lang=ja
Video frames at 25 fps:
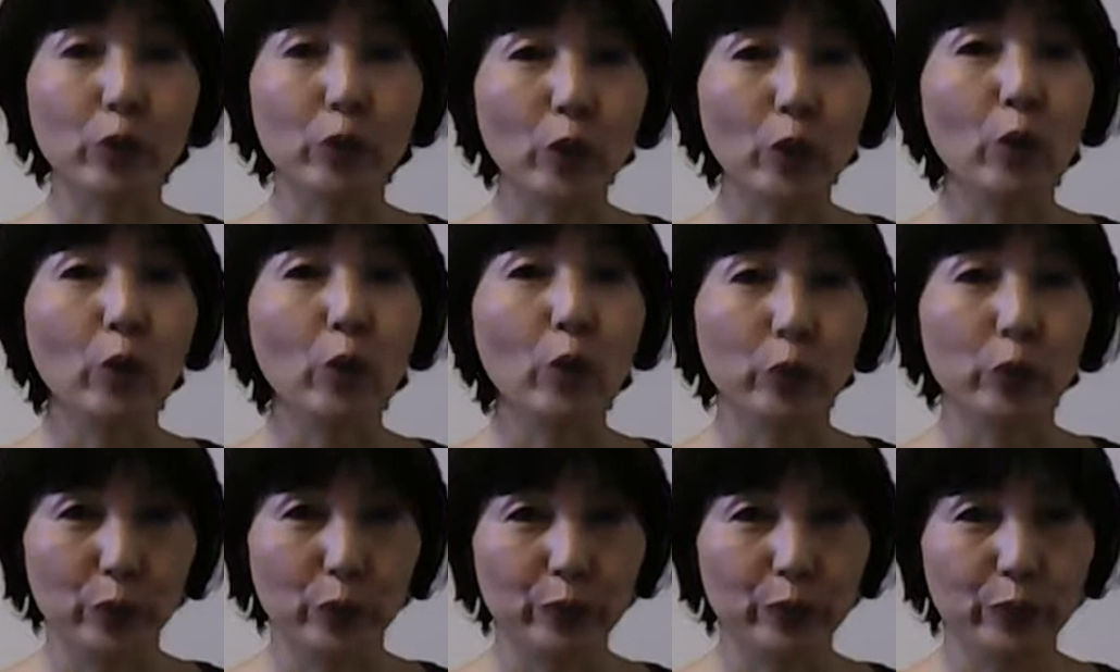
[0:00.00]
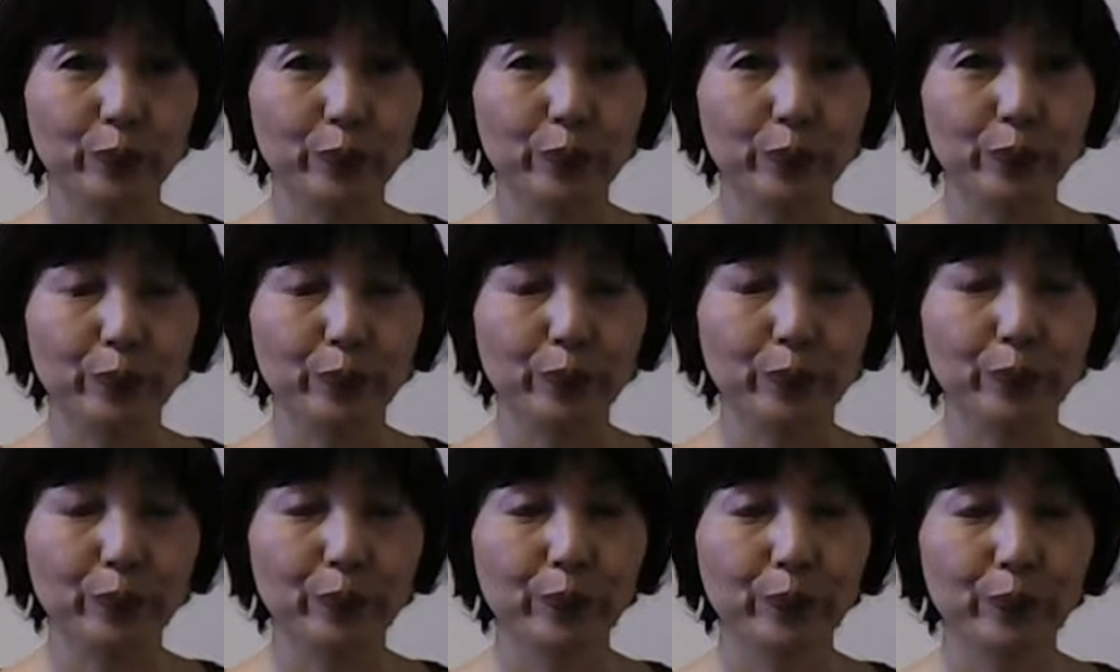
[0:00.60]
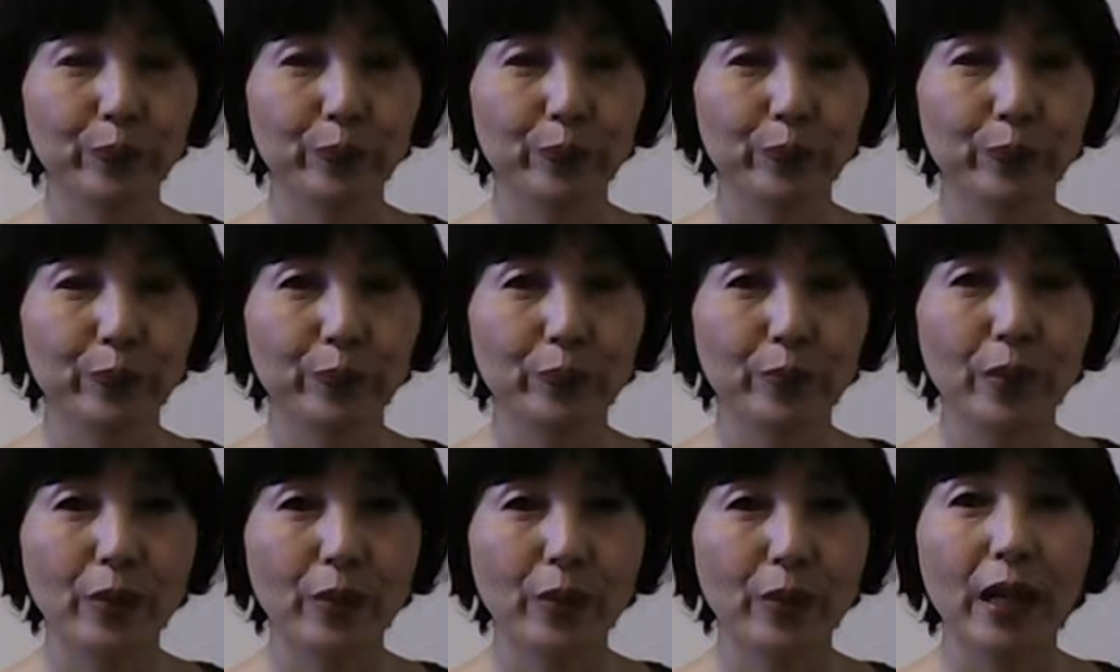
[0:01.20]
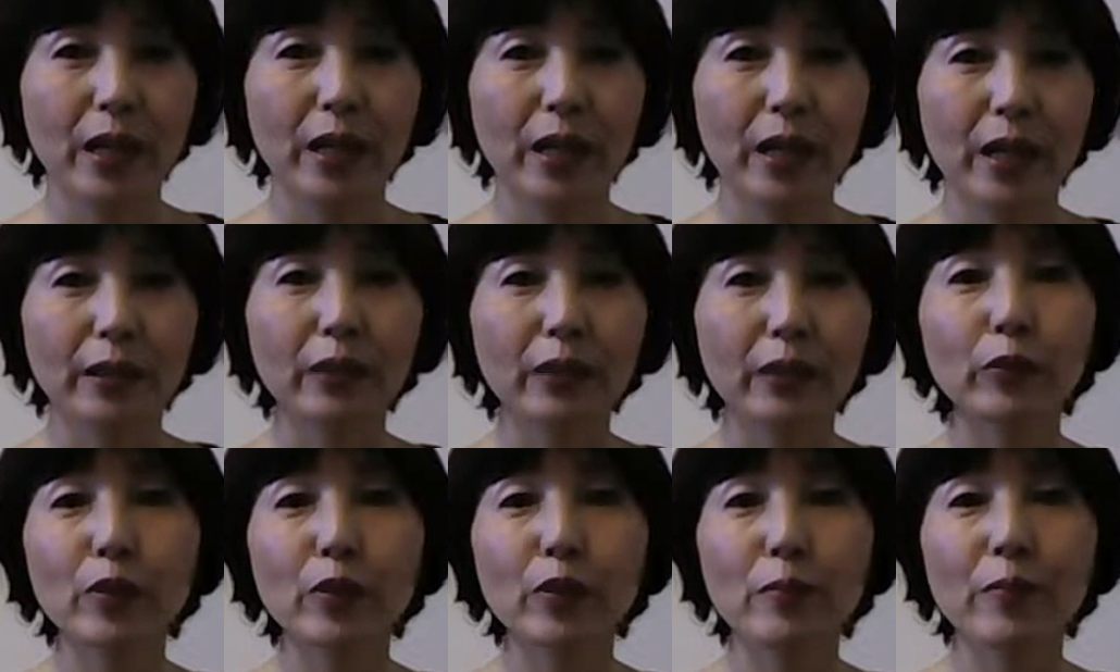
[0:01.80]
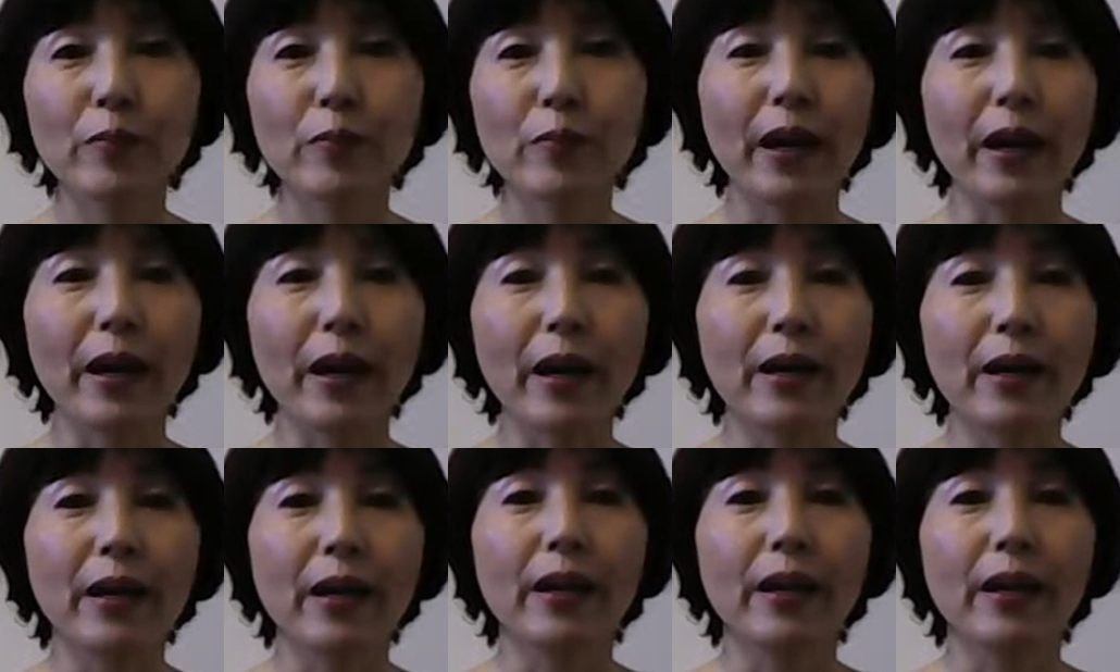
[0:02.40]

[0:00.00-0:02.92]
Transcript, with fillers: 恐怖例えば